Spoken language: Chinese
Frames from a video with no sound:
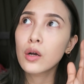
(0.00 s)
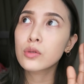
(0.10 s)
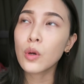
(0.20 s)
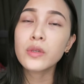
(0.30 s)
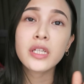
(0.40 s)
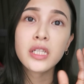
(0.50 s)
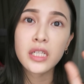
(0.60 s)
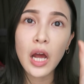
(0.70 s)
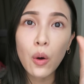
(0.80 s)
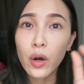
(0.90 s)
中性
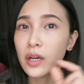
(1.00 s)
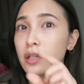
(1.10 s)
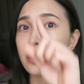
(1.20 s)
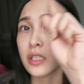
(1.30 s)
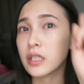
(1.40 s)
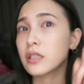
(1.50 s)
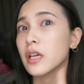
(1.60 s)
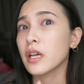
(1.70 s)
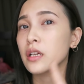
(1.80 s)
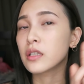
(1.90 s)
肌到混合肌
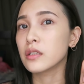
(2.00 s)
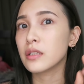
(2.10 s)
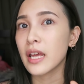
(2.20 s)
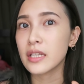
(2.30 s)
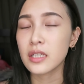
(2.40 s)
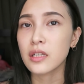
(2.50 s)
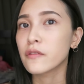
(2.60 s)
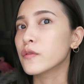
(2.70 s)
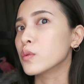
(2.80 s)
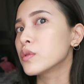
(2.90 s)
这一个类型
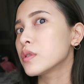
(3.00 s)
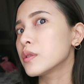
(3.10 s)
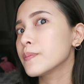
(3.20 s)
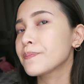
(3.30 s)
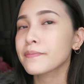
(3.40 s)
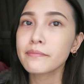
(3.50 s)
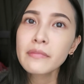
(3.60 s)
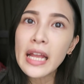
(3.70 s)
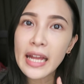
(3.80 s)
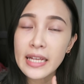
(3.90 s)
的肤质，
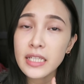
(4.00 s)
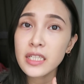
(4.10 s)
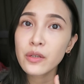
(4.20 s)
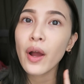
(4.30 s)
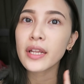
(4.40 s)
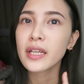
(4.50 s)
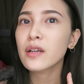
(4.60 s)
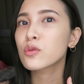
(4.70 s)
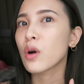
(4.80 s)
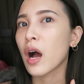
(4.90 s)
干性肌的话一定
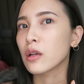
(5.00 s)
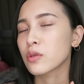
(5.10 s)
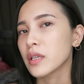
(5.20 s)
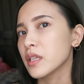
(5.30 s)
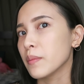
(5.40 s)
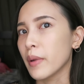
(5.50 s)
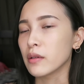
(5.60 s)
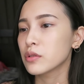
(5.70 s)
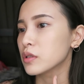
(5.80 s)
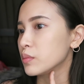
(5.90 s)
要做好妆前
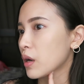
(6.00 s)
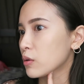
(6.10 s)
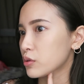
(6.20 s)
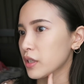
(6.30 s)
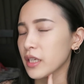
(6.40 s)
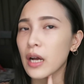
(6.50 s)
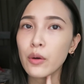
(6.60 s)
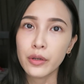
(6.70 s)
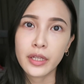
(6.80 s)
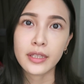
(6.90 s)
保湿，不然我觉得应该
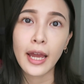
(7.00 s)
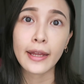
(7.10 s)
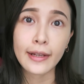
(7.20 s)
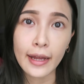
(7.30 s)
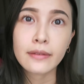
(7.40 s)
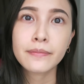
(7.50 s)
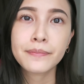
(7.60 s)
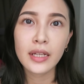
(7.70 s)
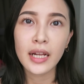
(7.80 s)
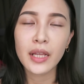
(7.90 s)
会有点太干。
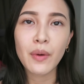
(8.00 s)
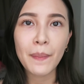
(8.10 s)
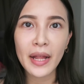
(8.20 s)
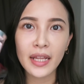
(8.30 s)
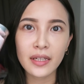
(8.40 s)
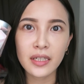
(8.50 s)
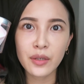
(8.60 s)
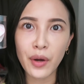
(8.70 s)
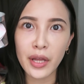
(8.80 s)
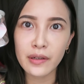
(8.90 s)
那另外半脸呢，
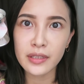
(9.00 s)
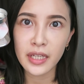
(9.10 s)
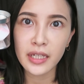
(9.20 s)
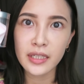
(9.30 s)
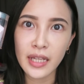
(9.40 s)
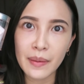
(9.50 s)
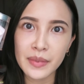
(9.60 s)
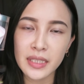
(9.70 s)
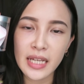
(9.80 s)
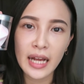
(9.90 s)
我要用这个他
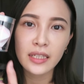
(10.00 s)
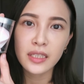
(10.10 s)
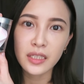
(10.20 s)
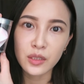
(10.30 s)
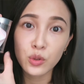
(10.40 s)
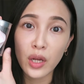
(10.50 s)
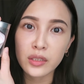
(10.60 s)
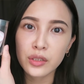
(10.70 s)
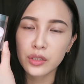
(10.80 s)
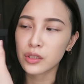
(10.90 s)
们家的钻
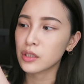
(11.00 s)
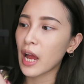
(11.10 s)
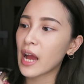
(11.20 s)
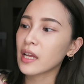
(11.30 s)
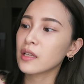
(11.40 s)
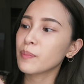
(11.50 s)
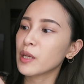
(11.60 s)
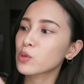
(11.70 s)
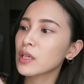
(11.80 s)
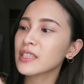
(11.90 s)
石海
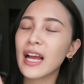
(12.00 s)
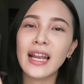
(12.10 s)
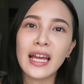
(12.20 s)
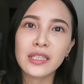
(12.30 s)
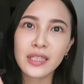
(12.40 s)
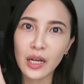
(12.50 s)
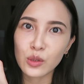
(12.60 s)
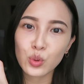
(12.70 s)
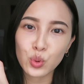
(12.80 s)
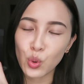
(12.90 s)
美妆蛋来上
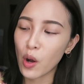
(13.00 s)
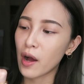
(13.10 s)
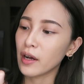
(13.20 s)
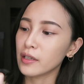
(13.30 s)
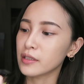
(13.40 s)
妆，